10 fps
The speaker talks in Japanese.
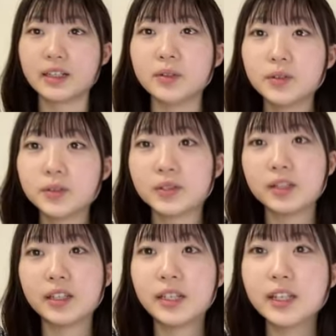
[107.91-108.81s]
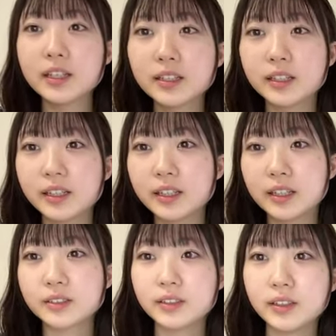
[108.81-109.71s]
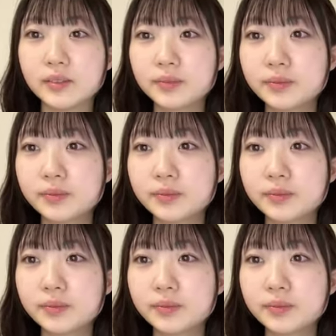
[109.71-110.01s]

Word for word: 多く寝れたんだね逆に